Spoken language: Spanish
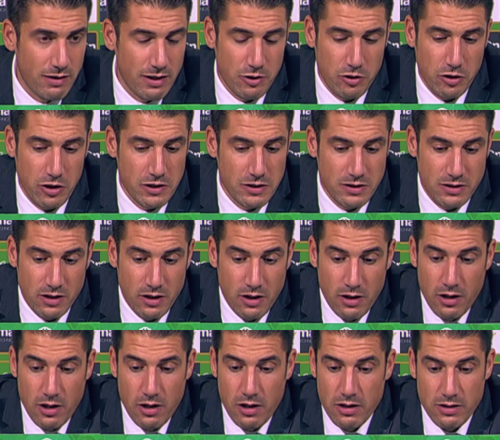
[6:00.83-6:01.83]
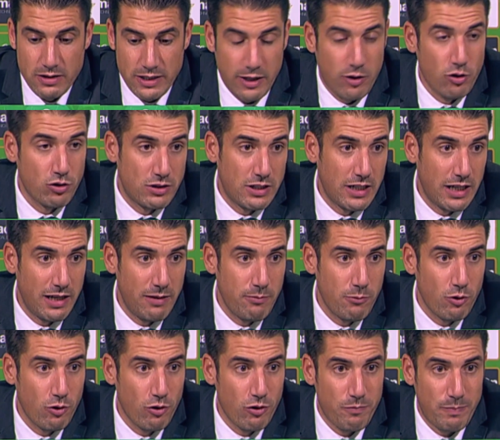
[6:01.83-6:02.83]
Entonces, si
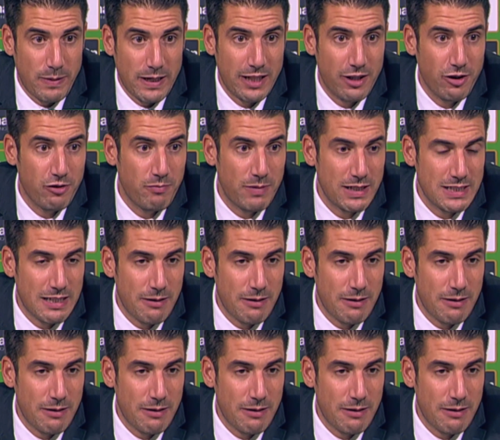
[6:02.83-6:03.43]
conseguimos partidos más